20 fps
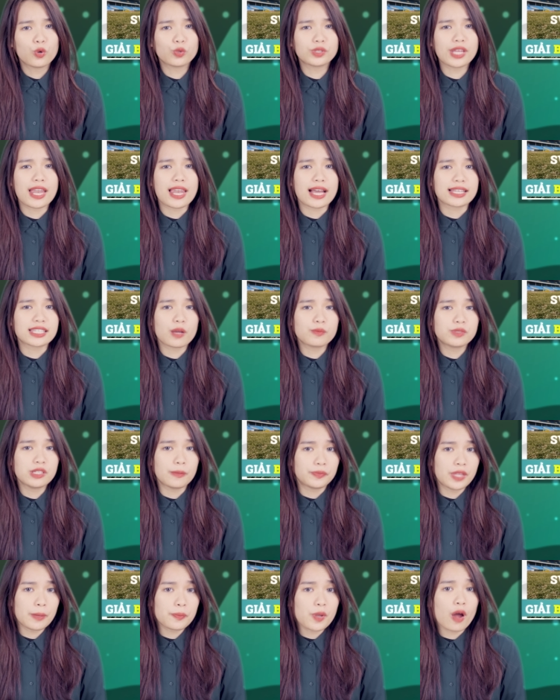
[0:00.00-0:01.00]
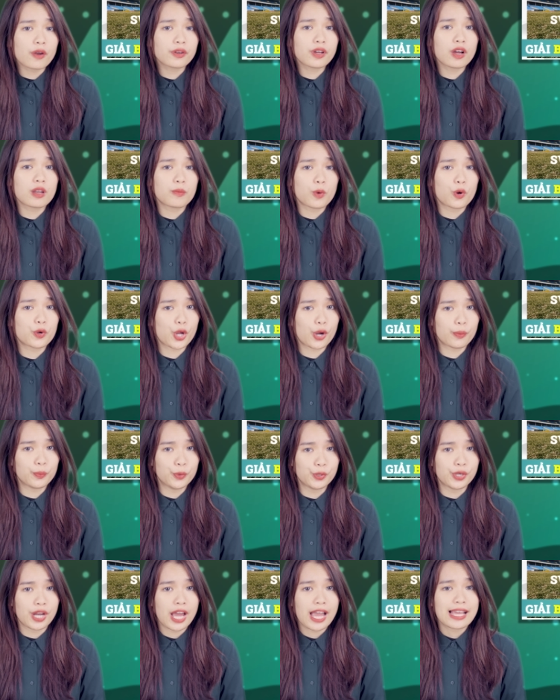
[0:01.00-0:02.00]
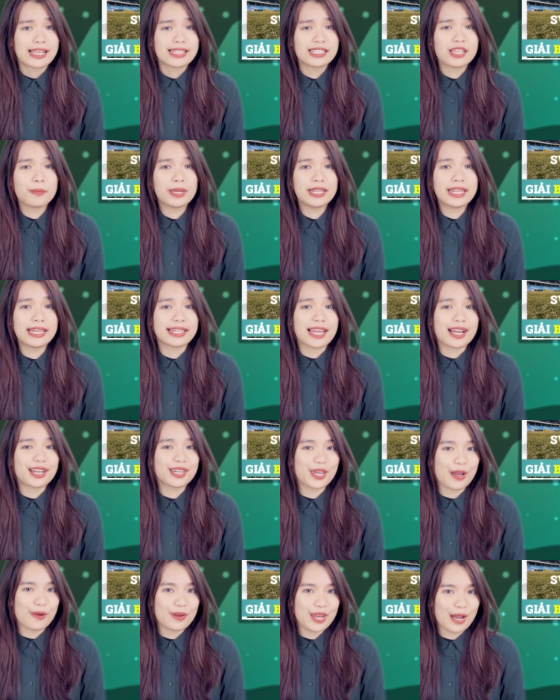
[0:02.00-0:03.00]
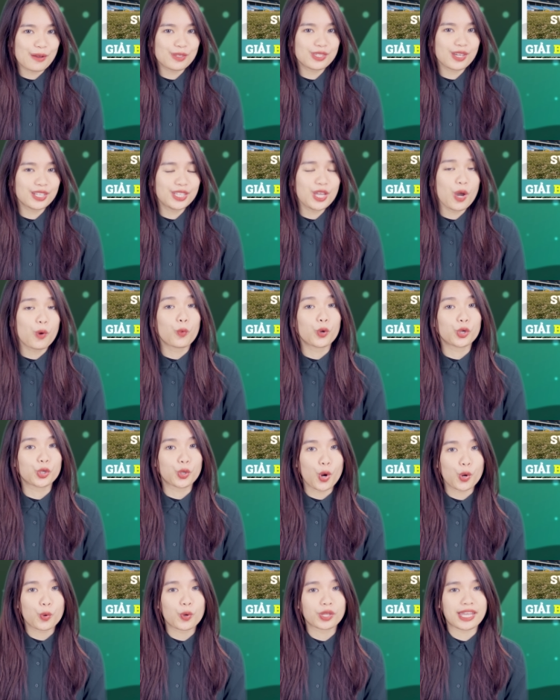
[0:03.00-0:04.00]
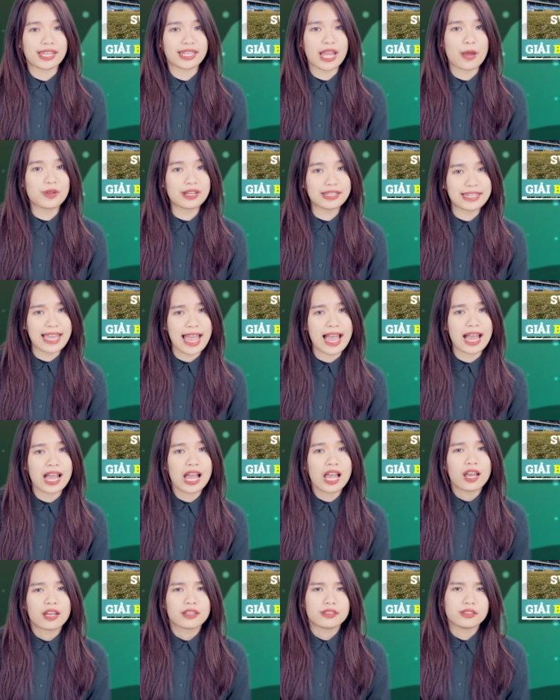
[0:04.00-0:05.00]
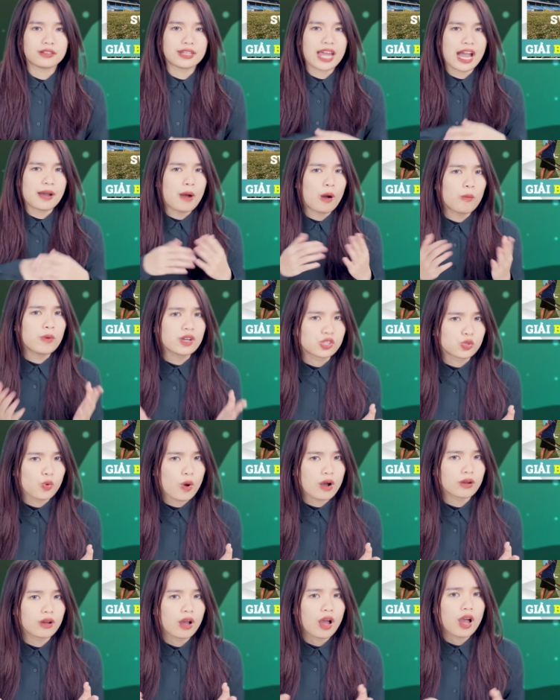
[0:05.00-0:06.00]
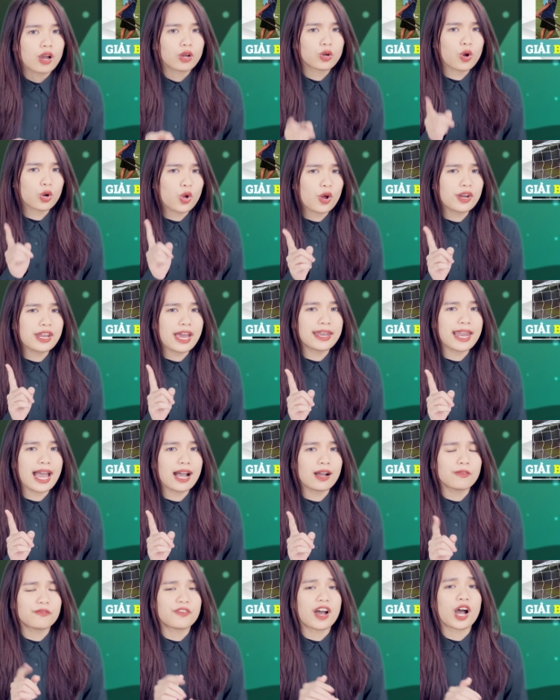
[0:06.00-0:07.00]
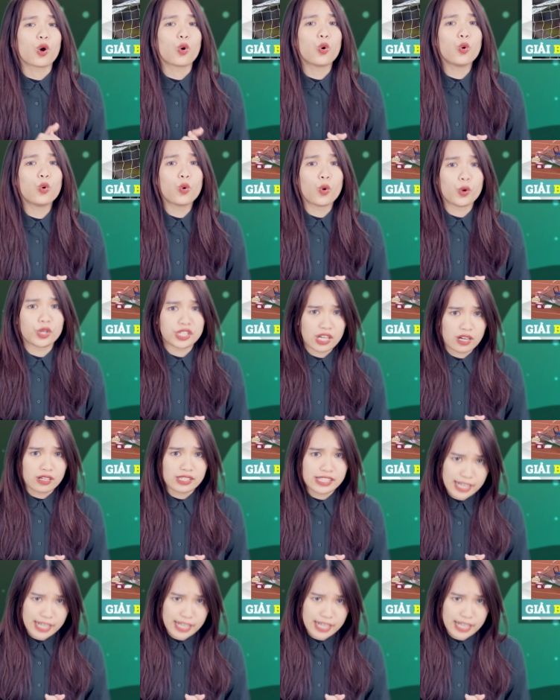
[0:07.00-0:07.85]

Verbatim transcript: Cụ thể là trong dịp tiếp đón câu lạc bộ Đo Môn, sân Mỹ Đình đã khéo léo giới thiệu nguồn cội của thể thao nước nhà như đá bóng ở ruộng, cột côn đa năng và khu ngồi chờ